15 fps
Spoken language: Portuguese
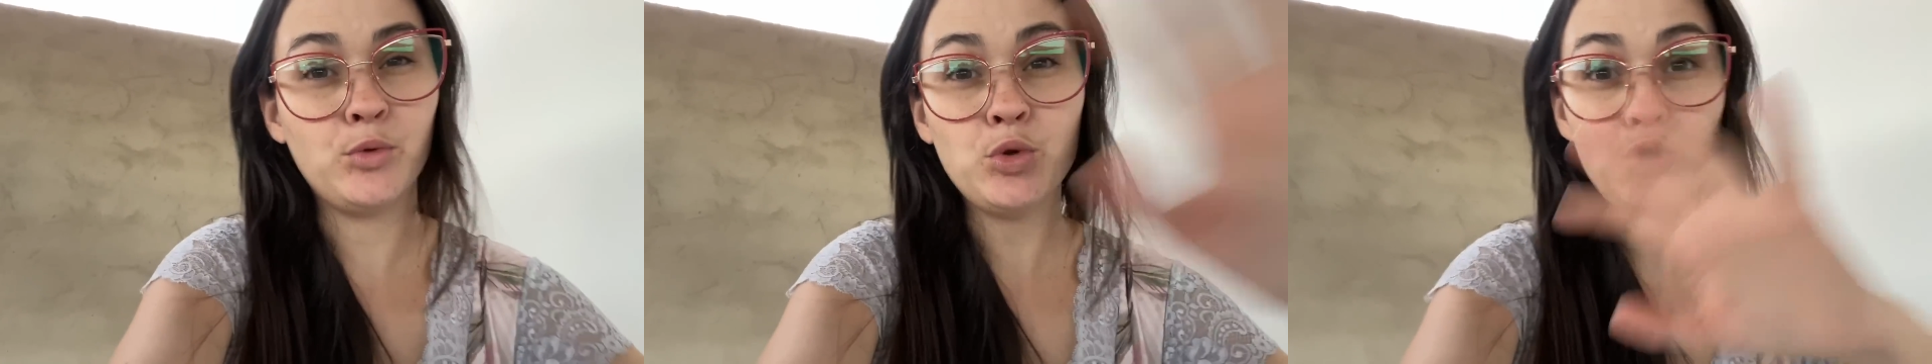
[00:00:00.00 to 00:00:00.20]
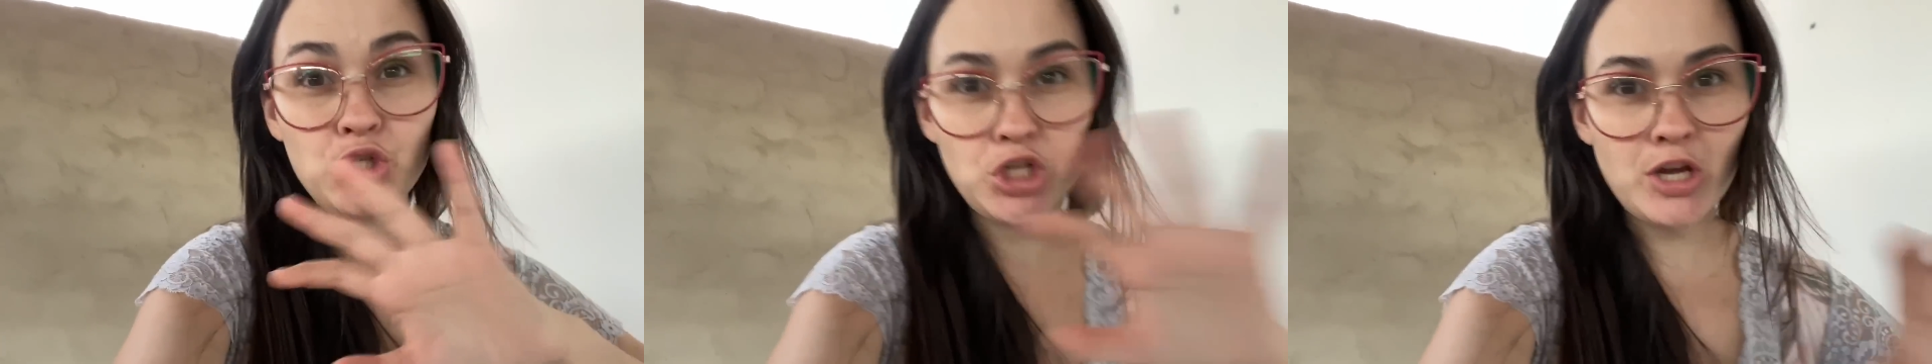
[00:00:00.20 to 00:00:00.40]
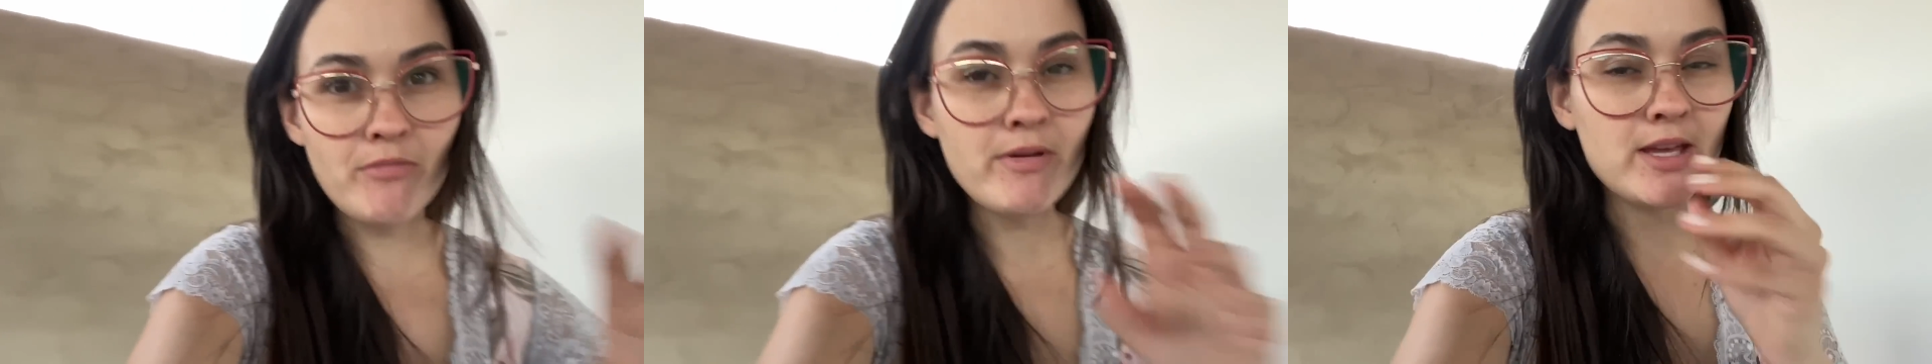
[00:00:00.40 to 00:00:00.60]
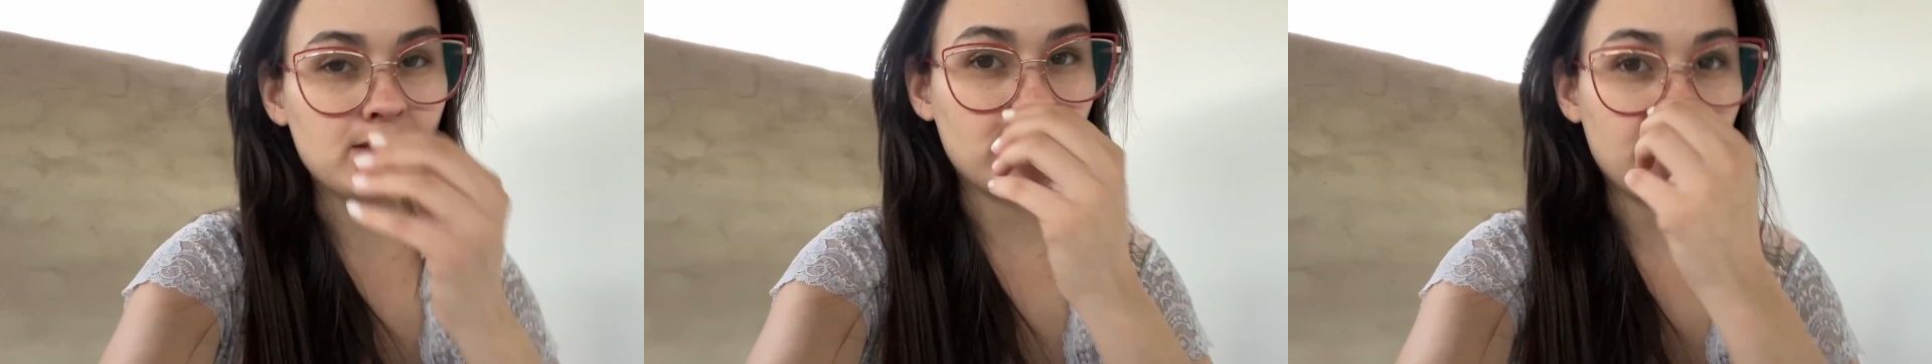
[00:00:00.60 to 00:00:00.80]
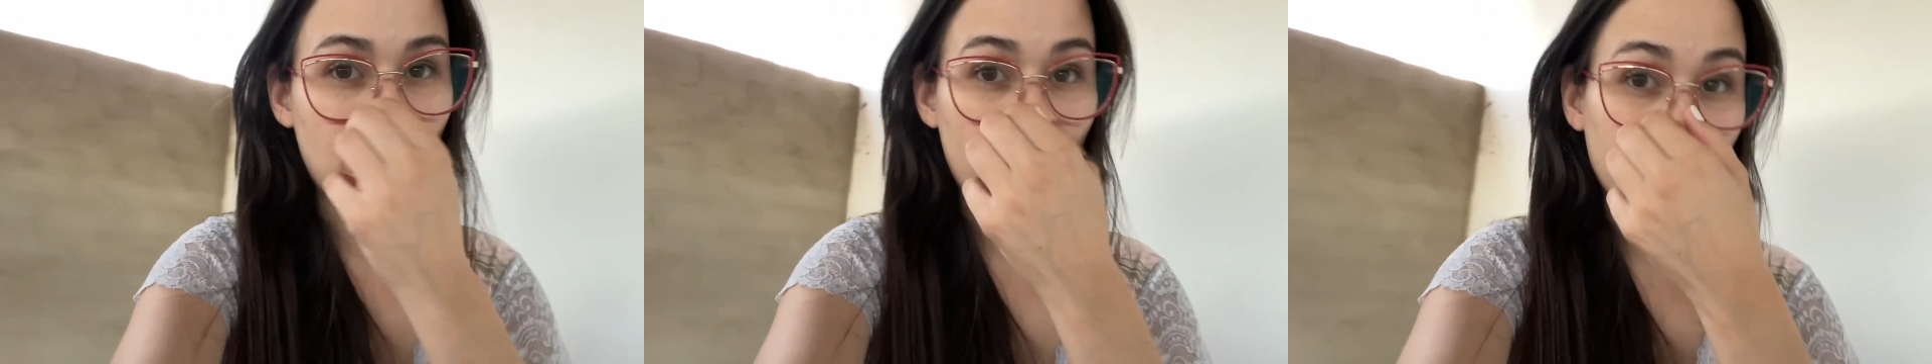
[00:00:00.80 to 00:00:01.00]
no dia
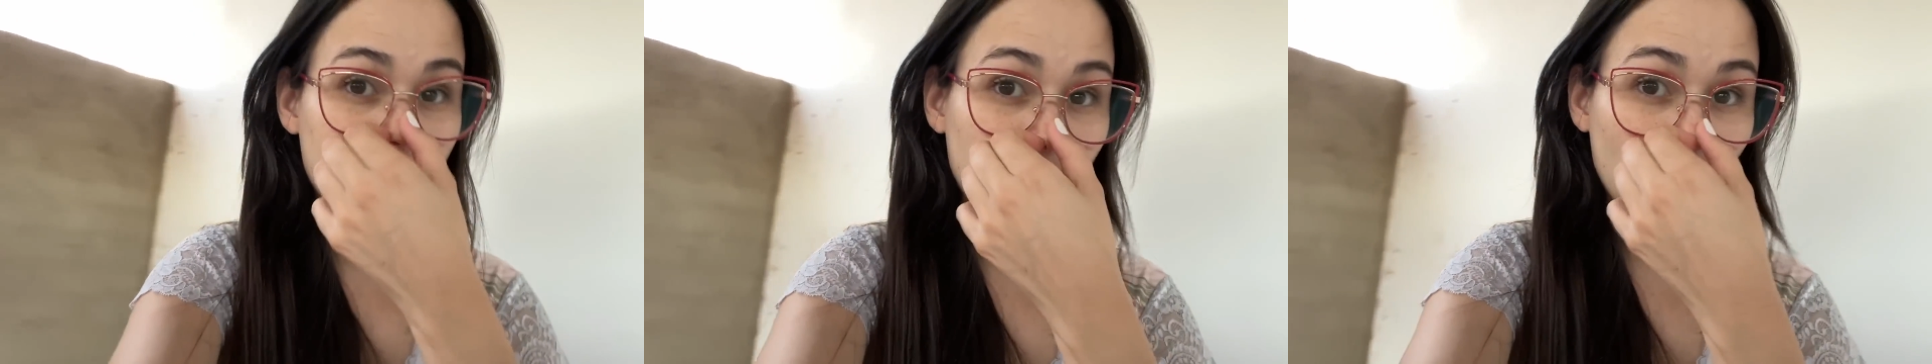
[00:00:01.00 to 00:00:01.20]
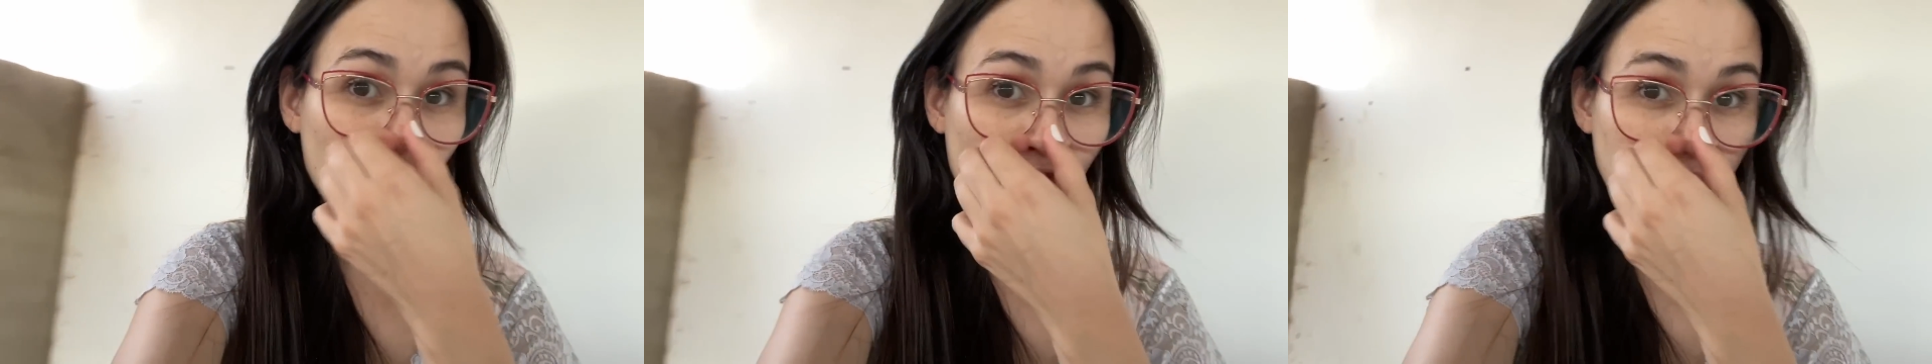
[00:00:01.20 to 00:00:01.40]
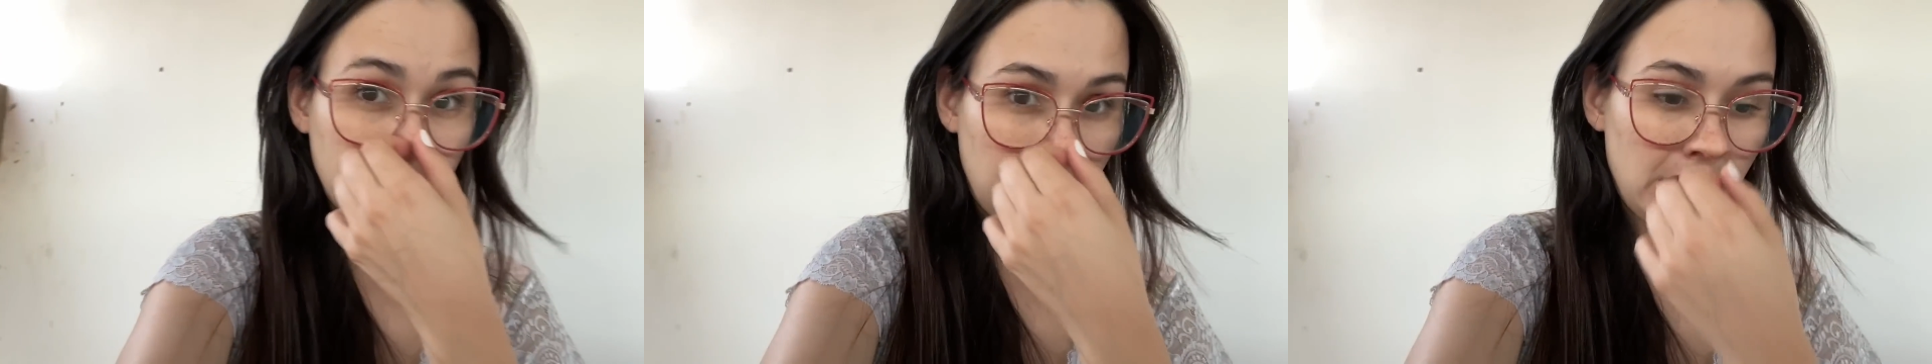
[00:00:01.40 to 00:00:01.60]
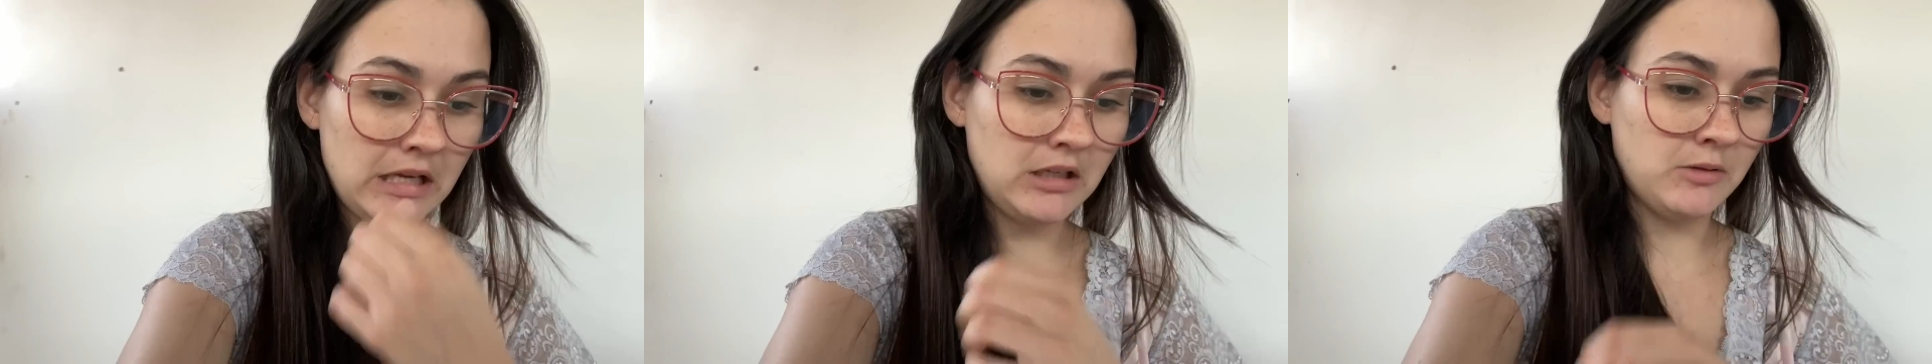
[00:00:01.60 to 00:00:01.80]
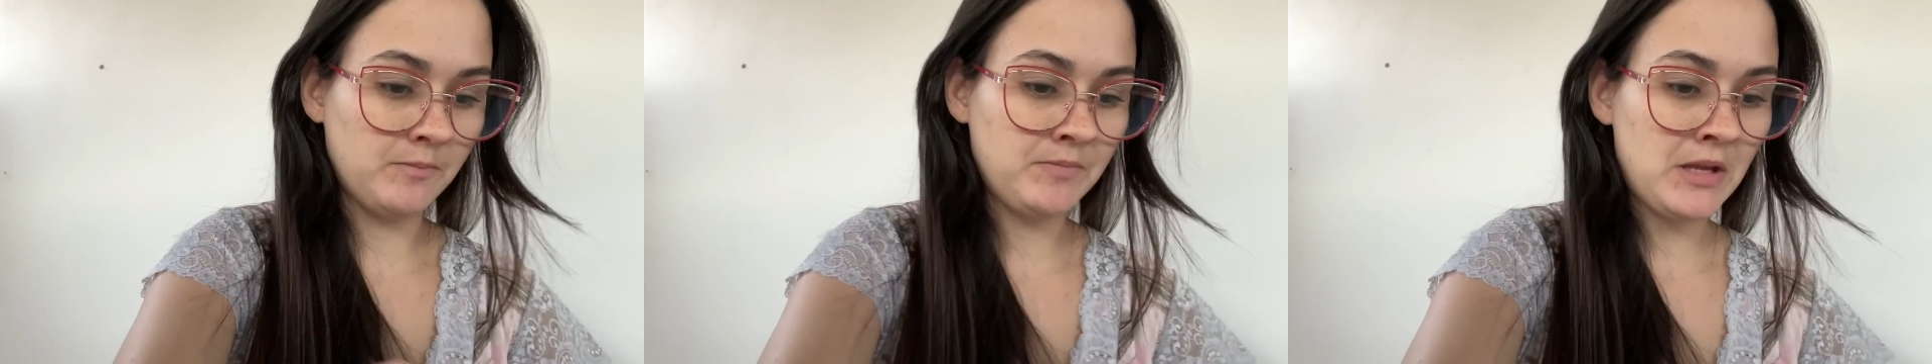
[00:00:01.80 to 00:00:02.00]
mesmo, sabe? Assim, o dia
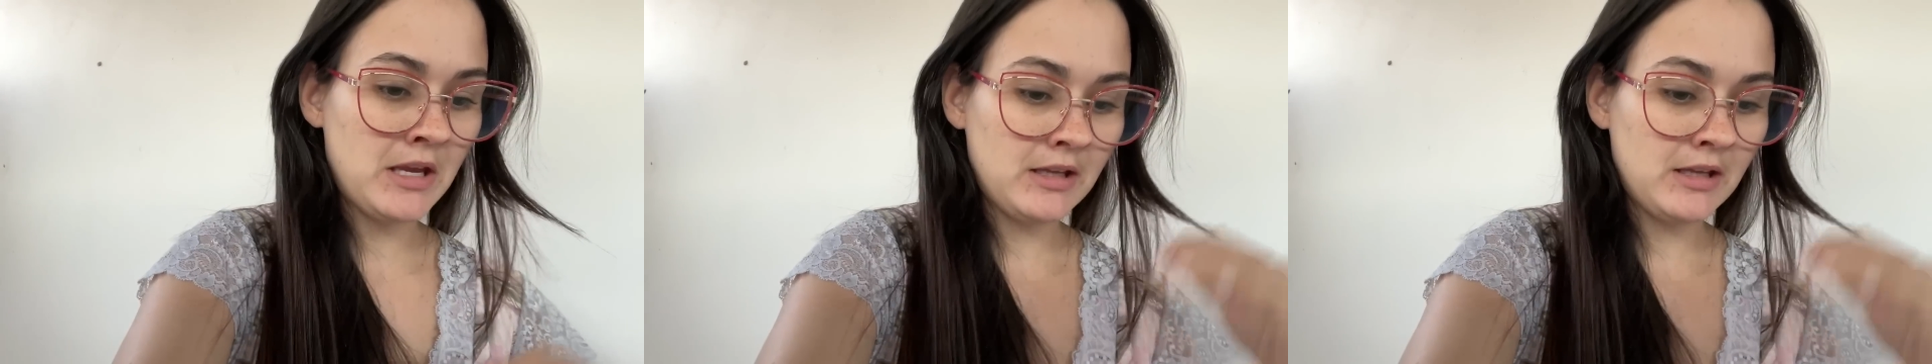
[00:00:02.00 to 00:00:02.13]
inteirinho.